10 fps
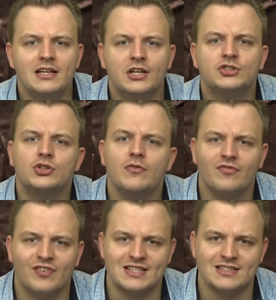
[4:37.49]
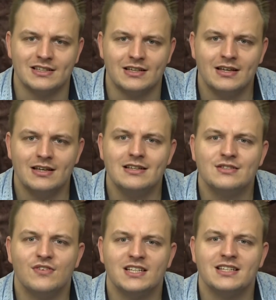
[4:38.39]
hier stimmt was nicht, hier
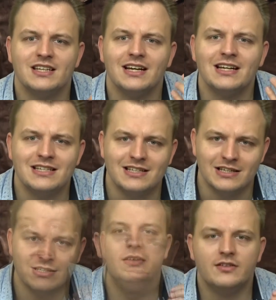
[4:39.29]
ist was nicht richtig.